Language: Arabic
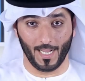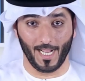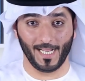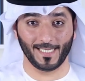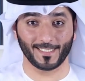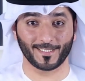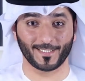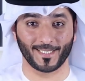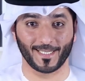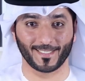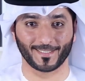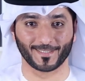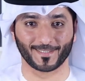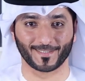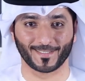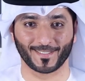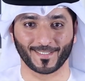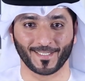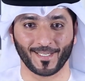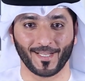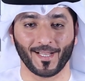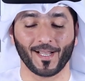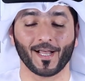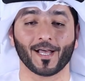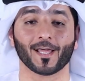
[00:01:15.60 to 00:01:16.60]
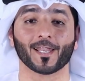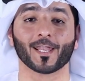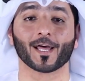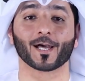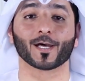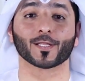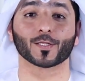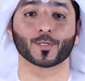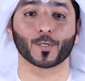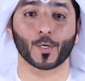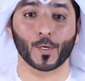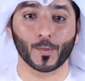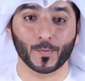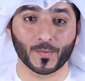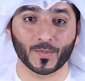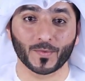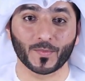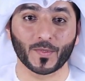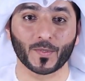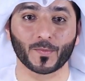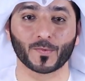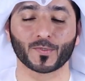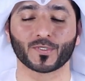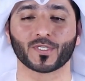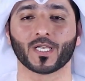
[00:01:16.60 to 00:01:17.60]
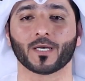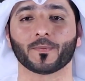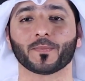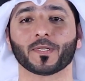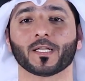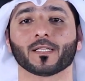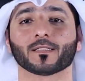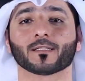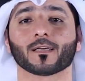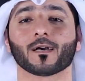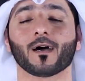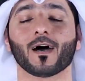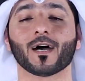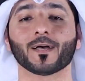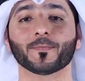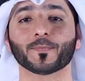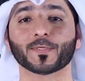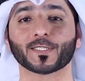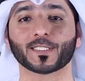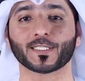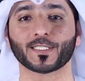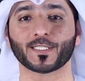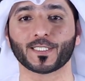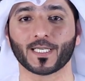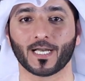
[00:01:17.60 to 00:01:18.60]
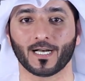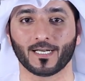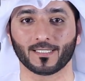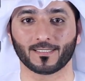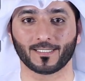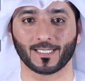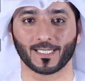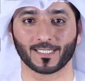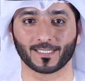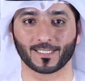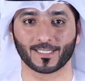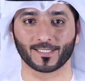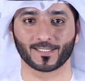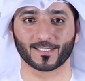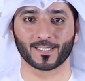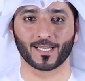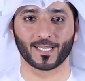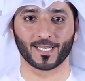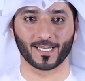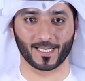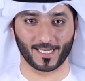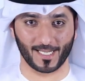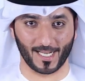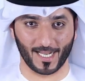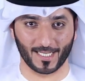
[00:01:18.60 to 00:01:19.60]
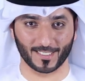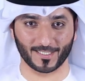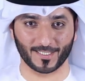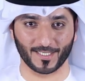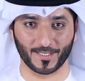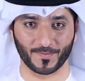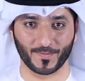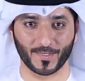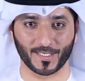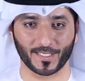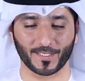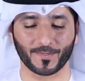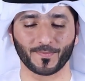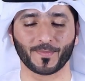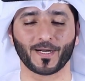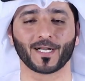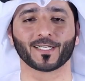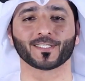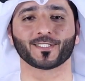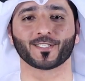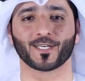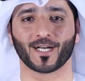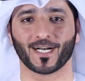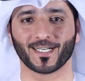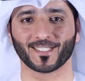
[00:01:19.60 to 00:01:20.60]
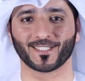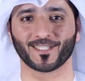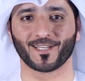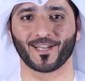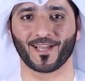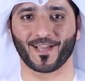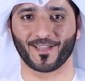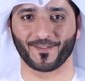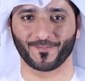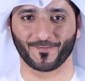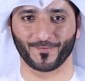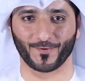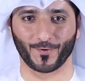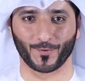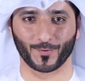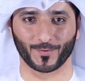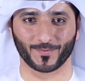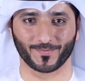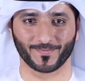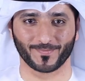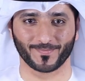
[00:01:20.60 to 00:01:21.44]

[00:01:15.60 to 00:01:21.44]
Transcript: أحسنت لقد قمت بمزامنة قائمة الجهات الاتصال الخاصة بك مع جهاز الآيفون